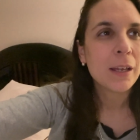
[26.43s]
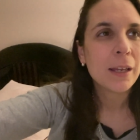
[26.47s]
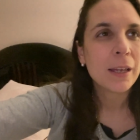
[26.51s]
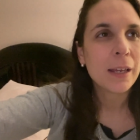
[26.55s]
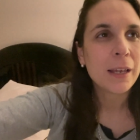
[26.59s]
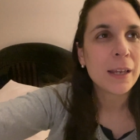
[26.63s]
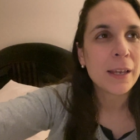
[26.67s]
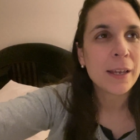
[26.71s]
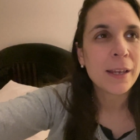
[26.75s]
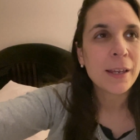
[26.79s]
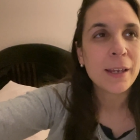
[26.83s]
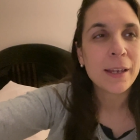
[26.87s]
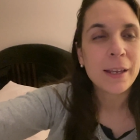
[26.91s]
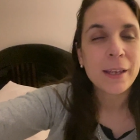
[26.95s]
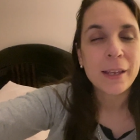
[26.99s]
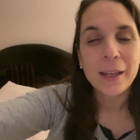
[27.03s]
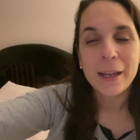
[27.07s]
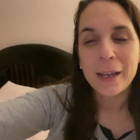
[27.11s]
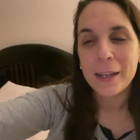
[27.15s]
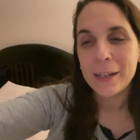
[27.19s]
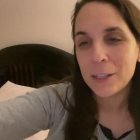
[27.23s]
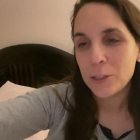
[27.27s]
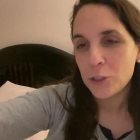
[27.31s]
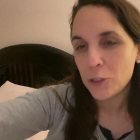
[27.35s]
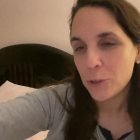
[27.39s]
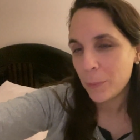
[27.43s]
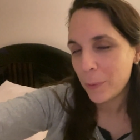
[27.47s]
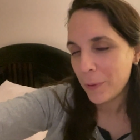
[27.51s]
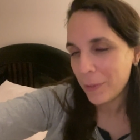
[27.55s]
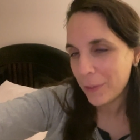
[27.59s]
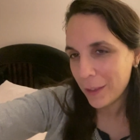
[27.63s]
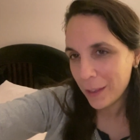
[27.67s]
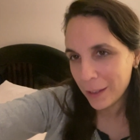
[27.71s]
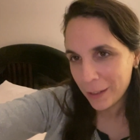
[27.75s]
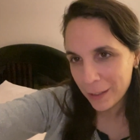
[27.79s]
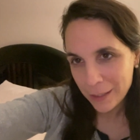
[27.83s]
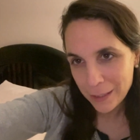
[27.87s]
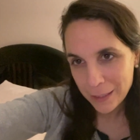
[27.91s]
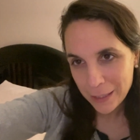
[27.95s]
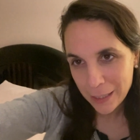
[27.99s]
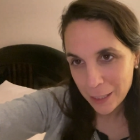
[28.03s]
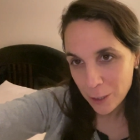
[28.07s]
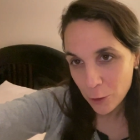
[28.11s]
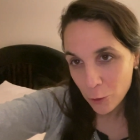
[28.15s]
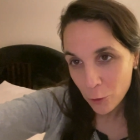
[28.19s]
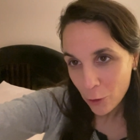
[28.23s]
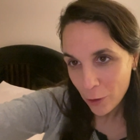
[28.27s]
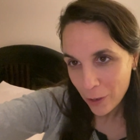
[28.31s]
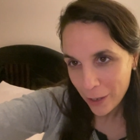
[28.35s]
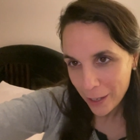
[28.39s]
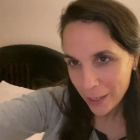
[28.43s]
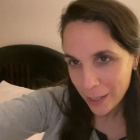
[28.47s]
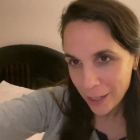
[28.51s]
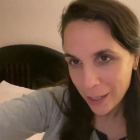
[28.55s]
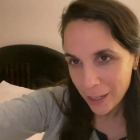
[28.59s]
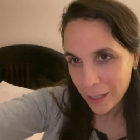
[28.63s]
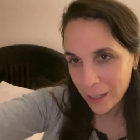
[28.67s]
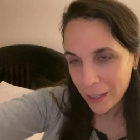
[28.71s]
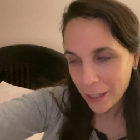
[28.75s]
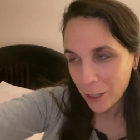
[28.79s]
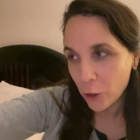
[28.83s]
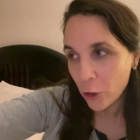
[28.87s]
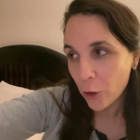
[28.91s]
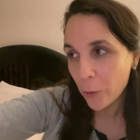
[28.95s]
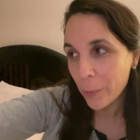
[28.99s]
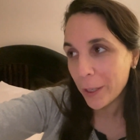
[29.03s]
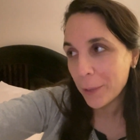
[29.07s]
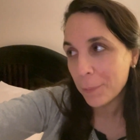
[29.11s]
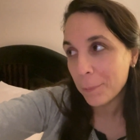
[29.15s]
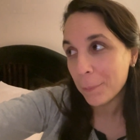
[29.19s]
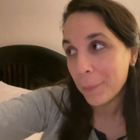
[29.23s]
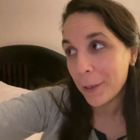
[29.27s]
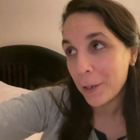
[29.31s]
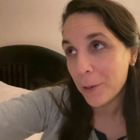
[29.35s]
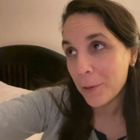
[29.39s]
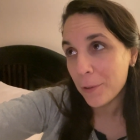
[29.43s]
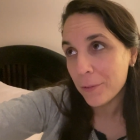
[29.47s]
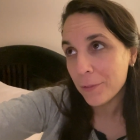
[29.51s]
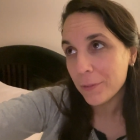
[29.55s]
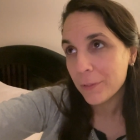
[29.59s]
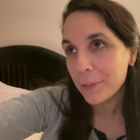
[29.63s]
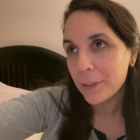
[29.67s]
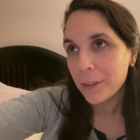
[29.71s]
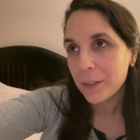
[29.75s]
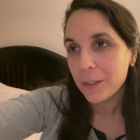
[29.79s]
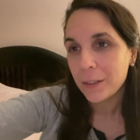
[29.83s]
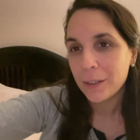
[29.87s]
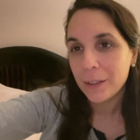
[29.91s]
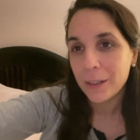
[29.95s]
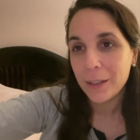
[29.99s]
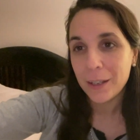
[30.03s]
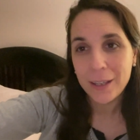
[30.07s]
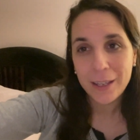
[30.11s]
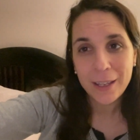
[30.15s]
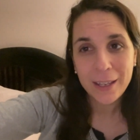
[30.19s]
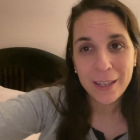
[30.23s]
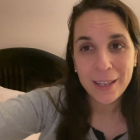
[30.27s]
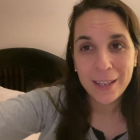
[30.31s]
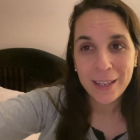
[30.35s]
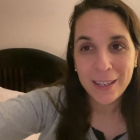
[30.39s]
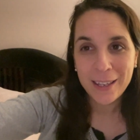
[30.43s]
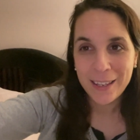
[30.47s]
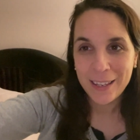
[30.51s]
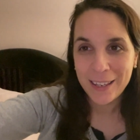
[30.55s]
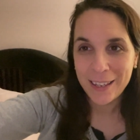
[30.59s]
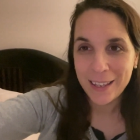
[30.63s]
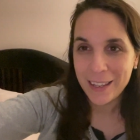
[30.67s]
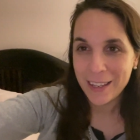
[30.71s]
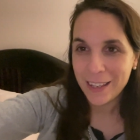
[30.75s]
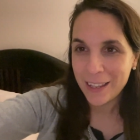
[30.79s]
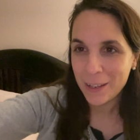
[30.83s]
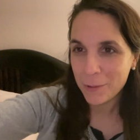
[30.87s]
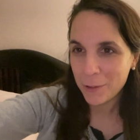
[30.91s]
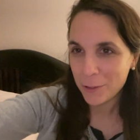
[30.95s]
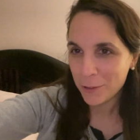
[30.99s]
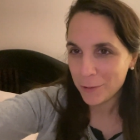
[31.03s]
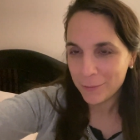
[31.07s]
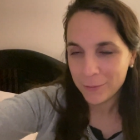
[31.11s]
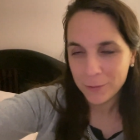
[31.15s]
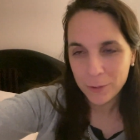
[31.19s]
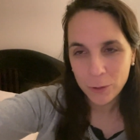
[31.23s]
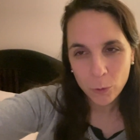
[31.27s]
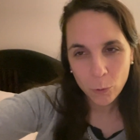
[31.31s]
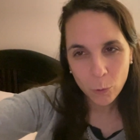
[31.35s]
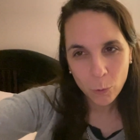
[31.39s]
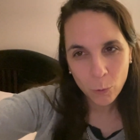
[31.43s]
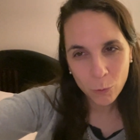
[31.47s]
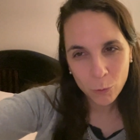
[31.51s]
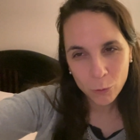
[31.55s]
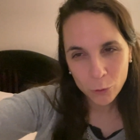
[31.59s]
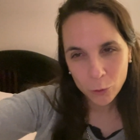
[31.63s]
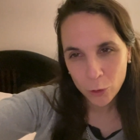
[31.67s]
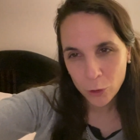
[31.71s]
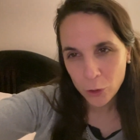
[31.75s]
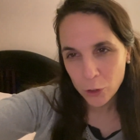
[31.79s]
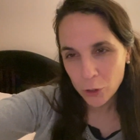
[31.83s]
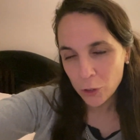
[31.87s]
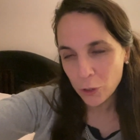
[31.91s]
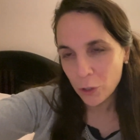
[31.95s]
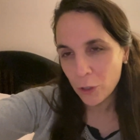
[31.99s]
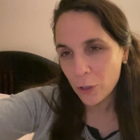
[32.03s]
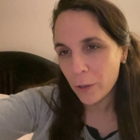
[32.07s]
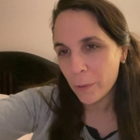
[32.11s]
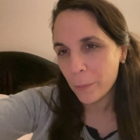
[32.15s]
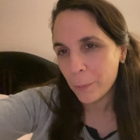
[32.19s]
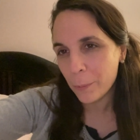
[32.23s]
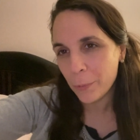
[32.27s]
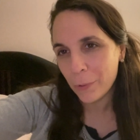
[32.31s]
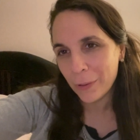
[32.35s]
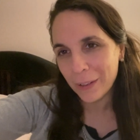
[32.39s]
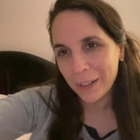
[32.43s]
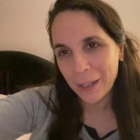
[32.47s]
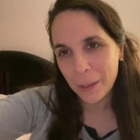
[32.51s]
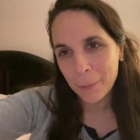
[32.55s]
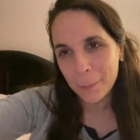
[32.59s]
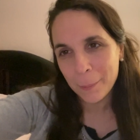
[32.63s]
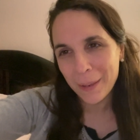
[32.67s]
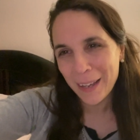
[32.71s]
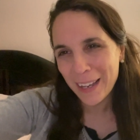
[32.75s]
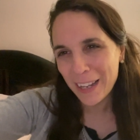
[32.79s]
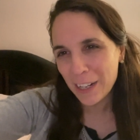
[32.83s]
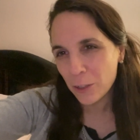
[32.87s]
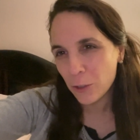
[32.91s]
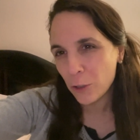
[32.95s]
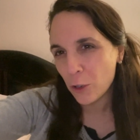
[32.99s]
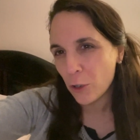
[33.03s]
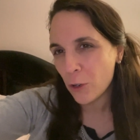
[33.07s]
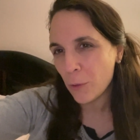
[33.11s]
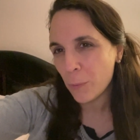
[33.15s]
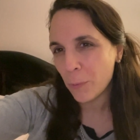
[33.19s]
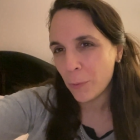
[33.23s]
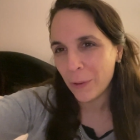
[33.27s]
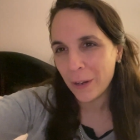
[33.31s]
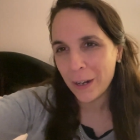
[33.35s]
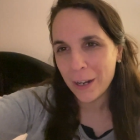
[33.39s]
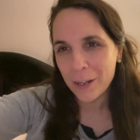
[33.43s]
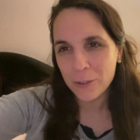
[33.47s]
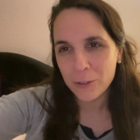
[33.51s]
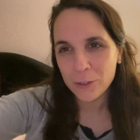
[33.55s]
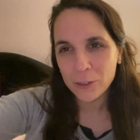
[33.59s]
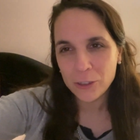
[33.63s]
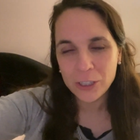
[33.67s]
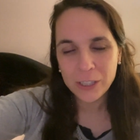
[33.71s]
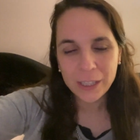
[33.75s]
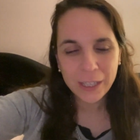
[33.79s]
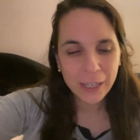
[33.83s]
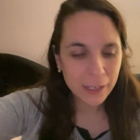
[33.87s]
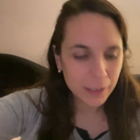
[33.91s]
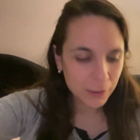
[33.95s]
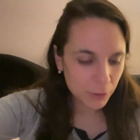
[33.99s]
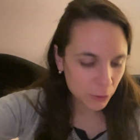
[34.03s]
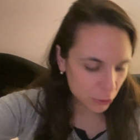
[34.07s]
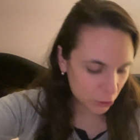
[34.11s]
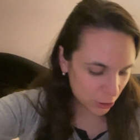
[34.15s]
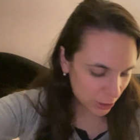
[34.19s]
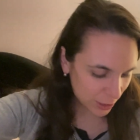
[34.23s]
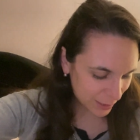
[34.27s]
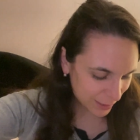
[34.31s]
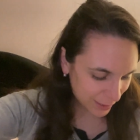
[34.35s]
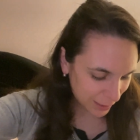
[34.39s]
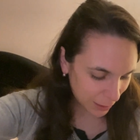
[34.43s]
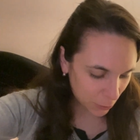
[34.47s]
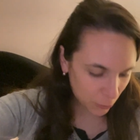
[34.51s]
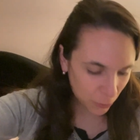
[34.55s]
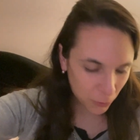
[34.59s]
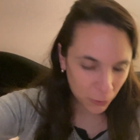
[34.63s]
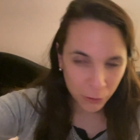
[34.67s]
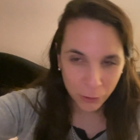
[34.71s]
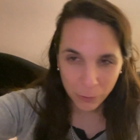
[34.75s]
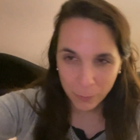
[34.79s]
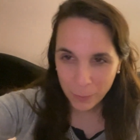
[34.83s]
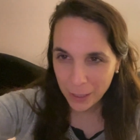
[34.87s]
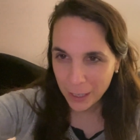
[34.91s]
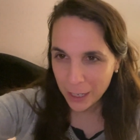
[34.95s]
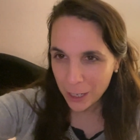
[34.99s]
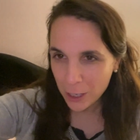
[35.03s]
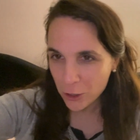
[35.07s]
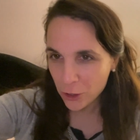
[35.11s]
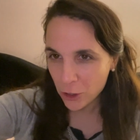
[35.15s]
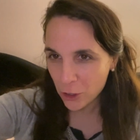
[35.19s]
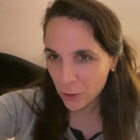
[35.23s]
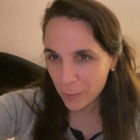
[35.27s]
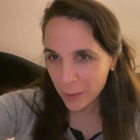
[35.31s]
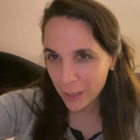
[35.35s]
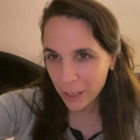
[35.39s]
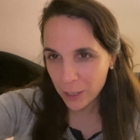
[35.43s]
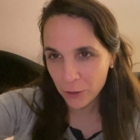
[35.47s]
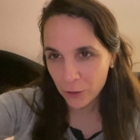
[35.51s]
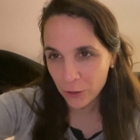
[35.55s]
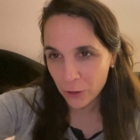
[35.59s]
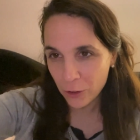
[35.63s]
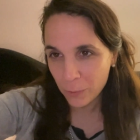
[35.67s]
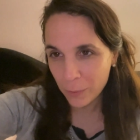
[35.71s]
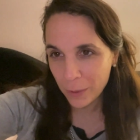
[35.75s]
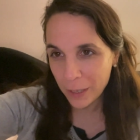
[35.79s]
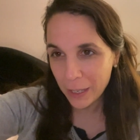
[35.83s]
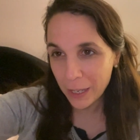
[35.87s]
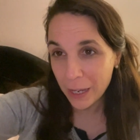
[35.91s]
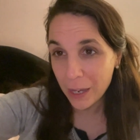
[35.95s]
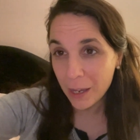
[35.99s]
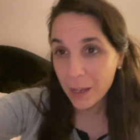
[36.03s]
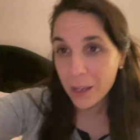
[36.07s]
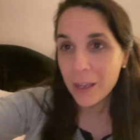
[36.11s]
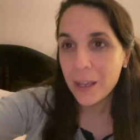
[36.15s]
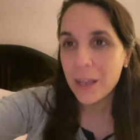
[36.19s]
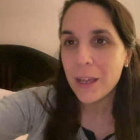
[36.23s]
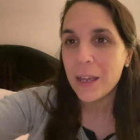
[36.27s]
eh, han hecho PCR si no hay COVID, pero eh, bueno, un tostón porque Marco por la noche anoche es que no dormía, no dormía, no dormía